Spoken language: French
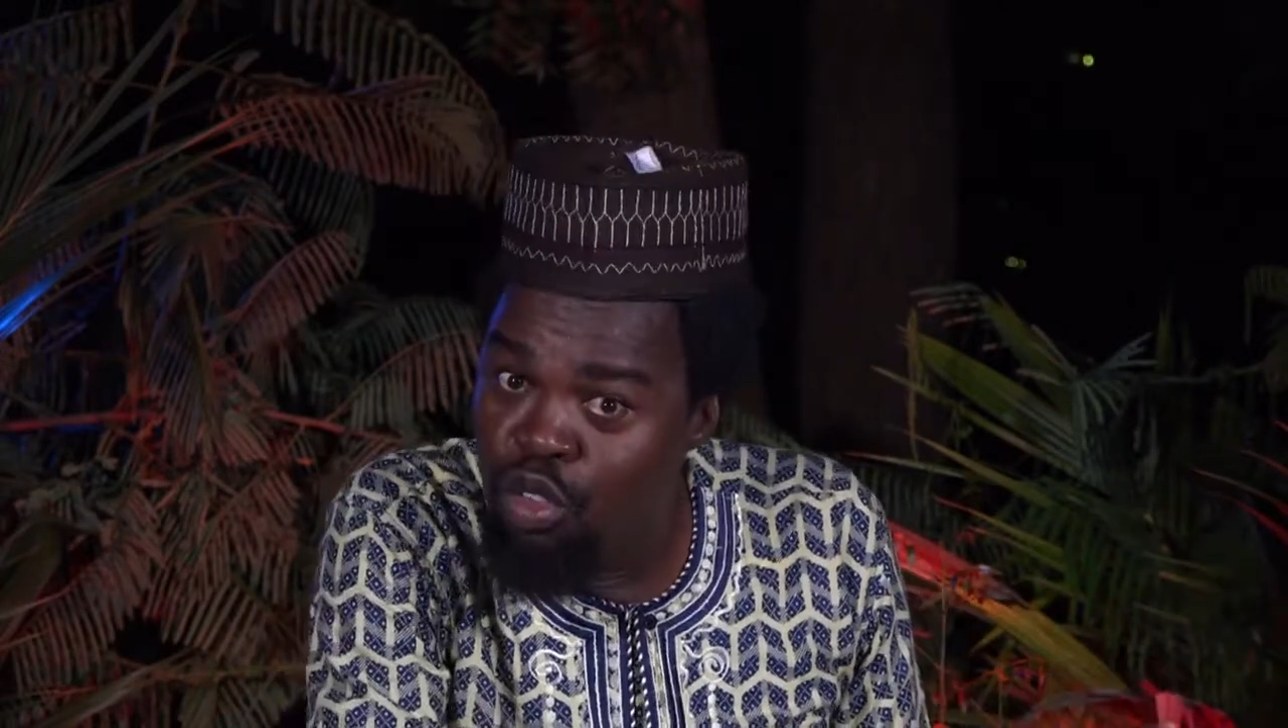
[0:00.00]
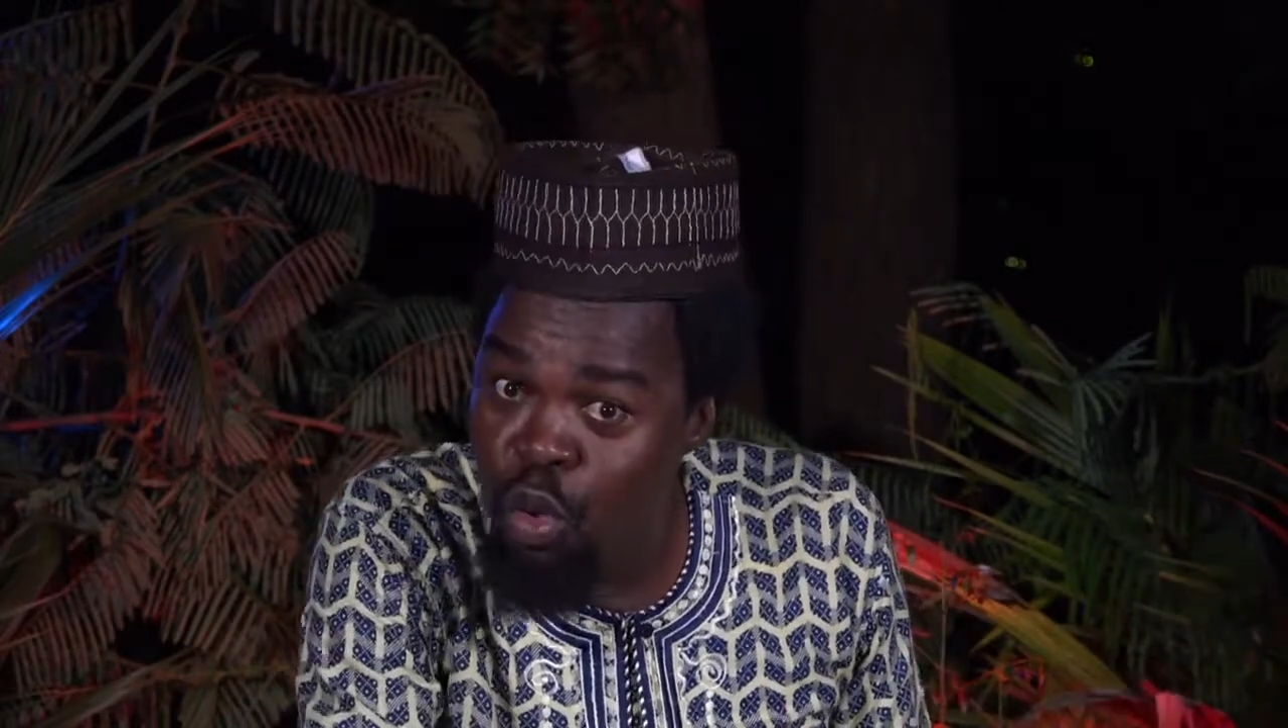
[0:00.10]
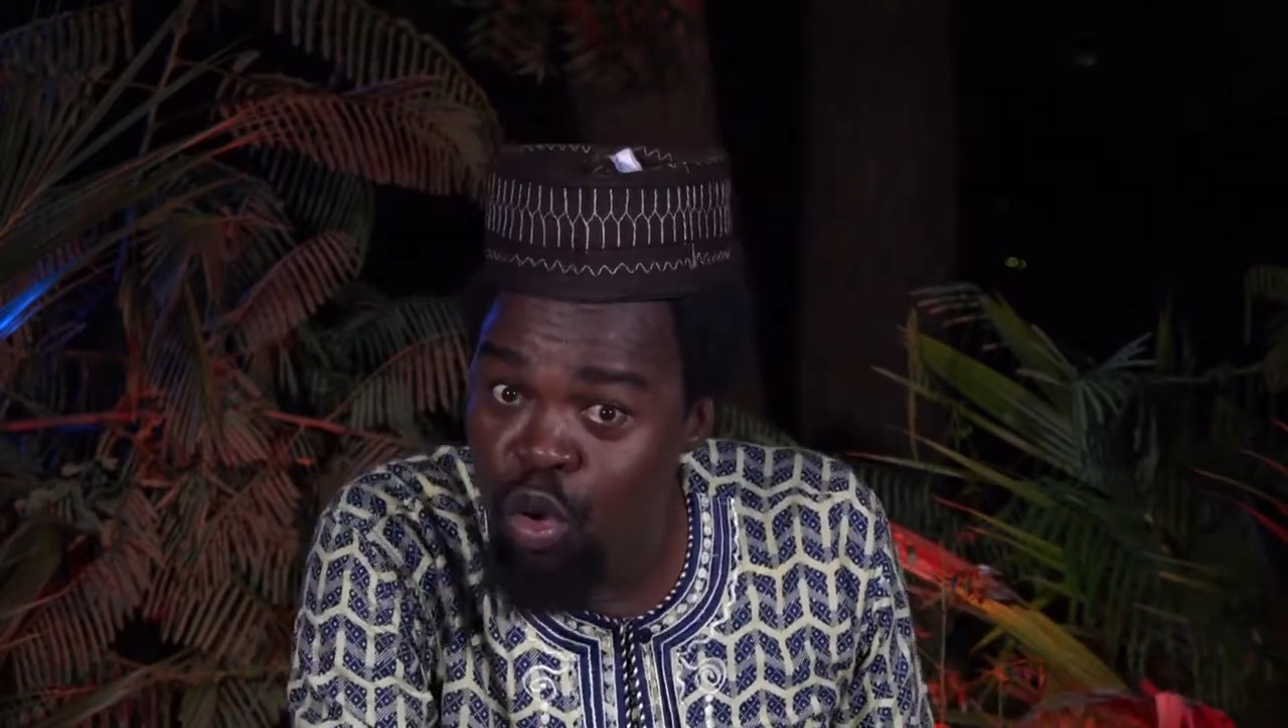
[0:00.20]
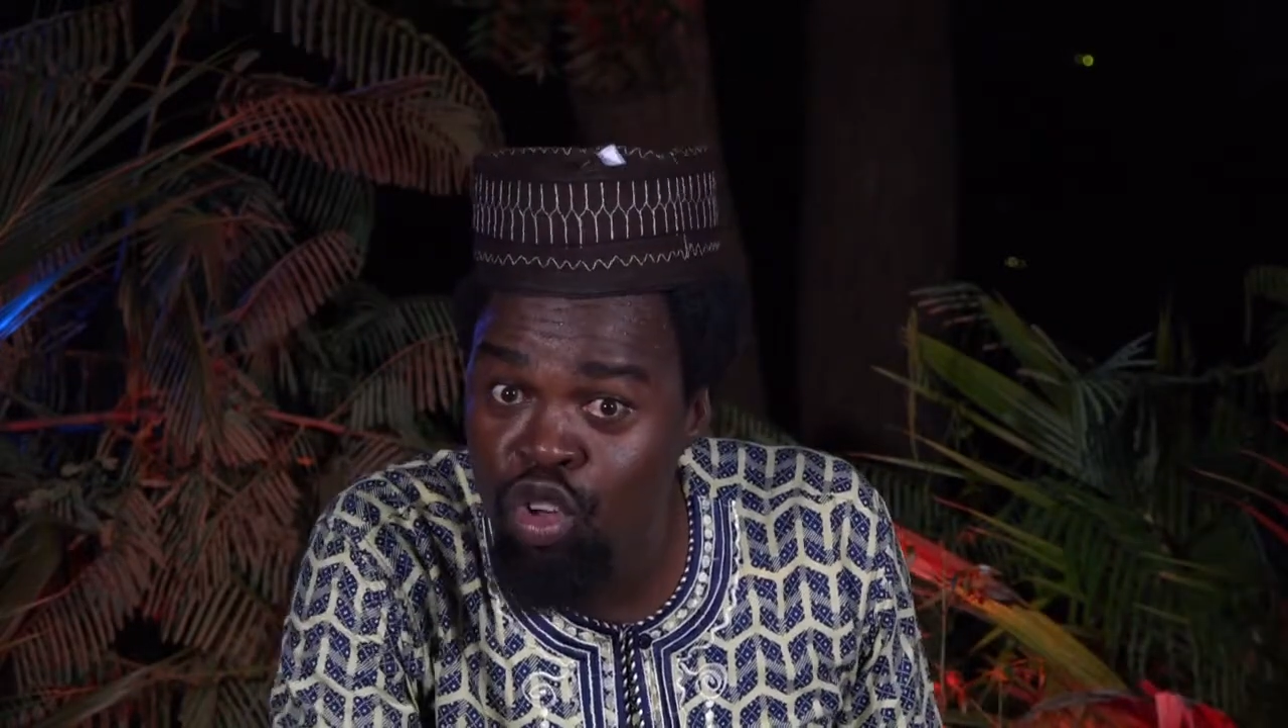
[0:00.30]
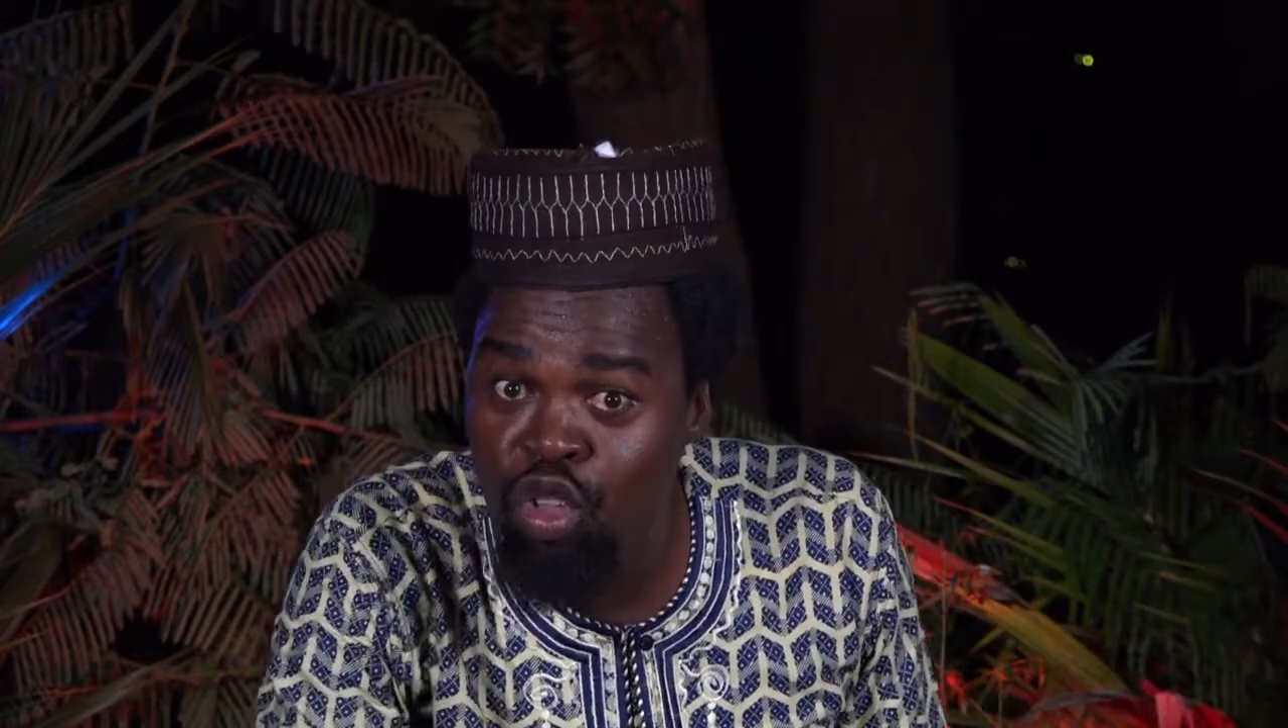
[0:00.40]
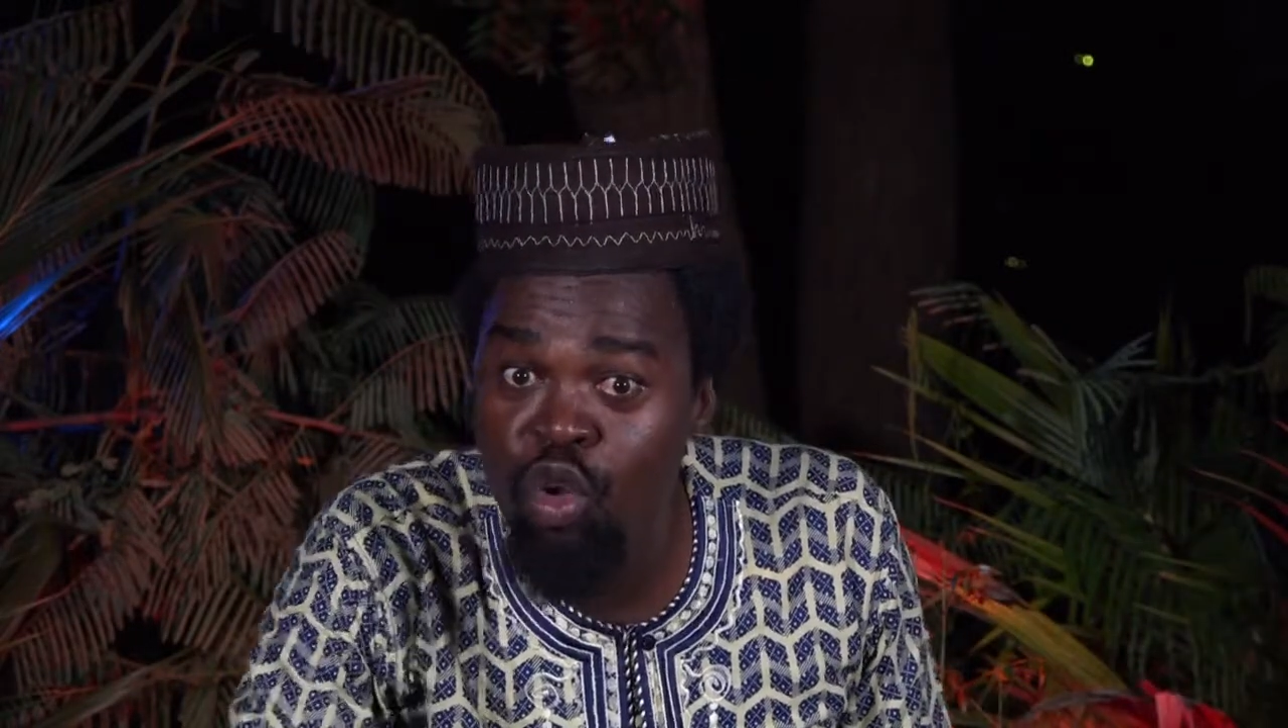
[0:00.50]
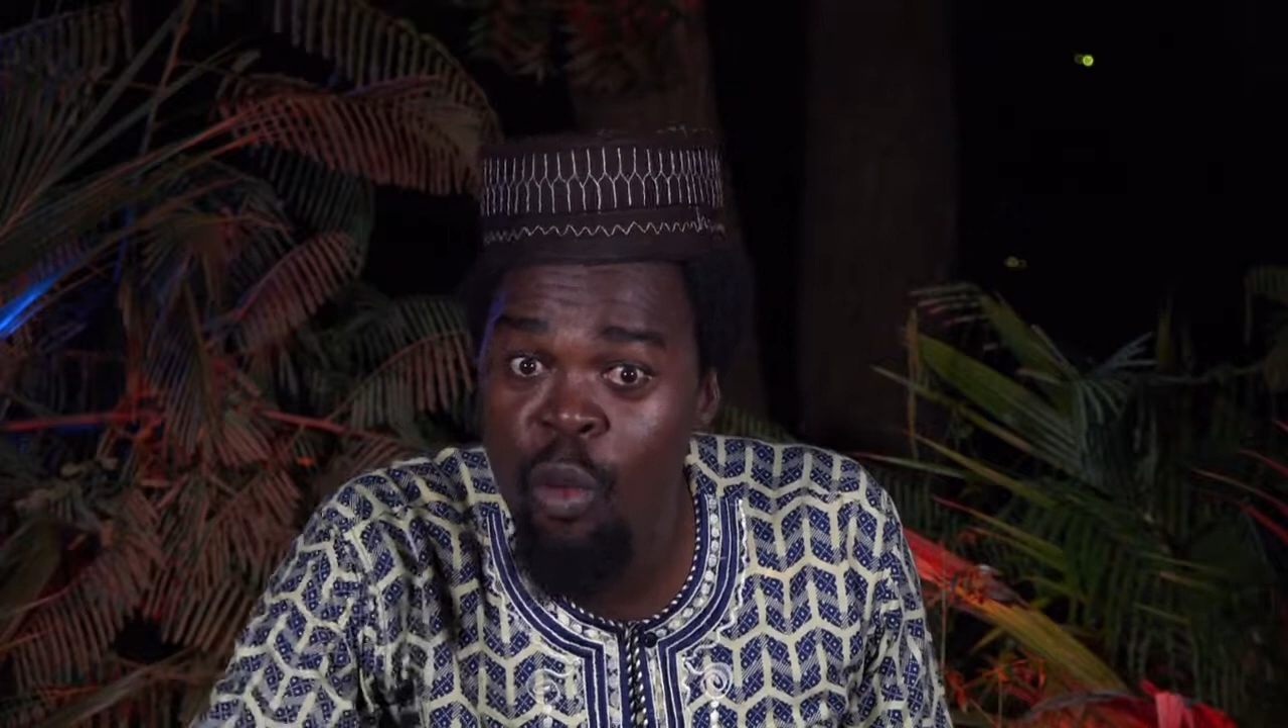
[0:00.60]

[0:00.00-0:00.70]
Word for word: tout son